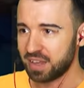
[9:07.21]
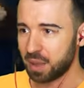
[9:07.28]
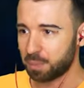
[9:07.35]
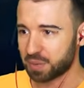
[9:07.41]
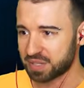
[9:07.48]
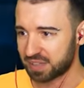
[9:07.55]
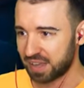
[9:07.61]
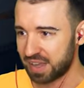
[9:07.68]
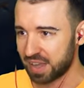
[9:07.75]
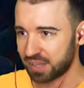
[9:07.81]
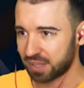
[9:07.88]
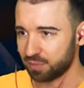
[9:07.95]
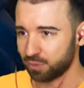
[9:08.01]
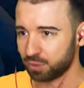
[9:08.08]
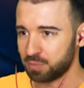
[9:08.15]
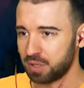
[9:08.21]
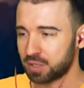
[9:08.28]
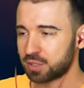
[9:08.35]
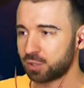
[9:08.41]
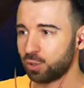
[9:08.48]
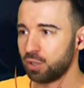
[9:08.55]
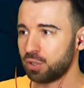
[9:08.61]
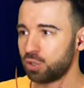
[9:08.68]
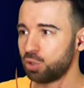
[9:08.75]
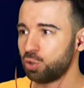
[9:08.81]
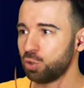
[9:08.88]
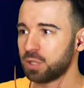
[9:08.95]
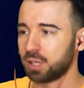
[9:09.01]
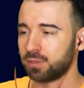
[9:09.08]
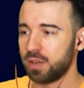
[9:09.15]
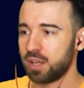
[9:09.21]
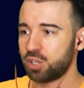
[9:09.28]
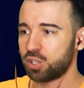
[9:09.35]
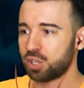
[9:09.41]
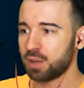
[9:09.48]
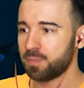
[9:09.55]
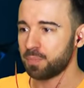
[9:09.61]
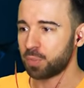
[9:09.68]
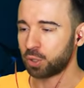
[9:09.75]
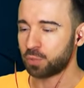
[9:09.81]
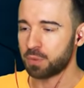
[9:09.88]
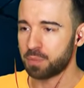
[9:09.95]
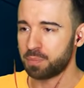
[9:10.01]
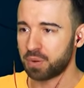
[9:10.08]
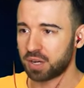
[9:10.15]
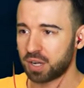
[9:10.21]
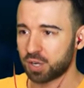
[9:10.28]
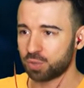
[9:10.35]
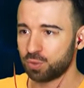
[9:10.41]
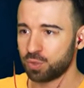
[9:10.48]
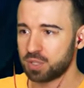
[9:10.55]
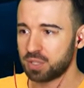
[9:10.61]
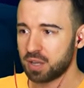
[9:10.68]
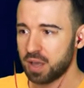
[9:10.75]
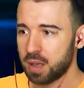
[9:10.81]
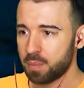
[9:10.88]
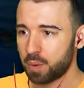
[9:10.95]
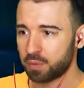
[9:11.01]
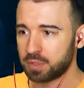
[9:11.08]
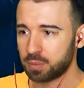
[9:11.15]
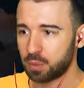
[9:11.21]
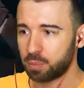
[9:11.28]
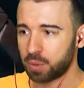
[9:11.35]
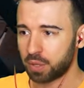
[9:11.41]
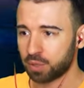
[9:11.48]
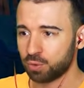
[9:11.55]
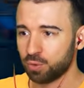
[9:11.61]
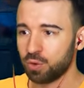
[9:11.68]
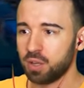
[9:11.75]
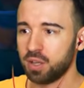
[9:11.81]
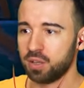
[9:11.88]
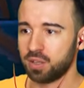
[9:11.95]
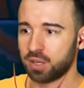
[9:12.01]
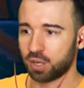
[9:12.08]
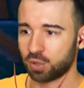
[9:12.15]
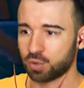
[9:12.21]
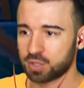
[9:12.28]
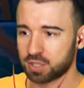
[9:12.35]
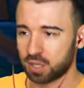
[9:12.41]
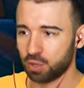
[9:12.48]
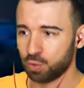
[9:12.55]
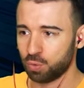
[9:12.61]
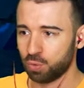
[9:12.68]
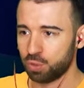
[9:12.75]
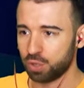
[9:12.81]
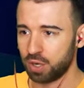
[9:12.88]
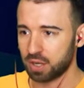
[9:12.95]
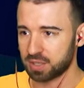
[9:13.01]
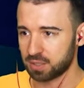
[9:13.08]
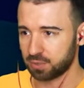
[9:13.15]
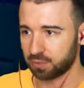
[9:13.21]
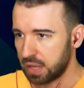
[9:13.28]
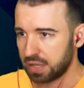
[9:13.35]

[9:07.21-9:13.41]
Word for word: Я постоянно, вот мне стоит чуть-чуть отвлечься, потом я прохожусь по всему плоту и нахожу целую кучу ресов.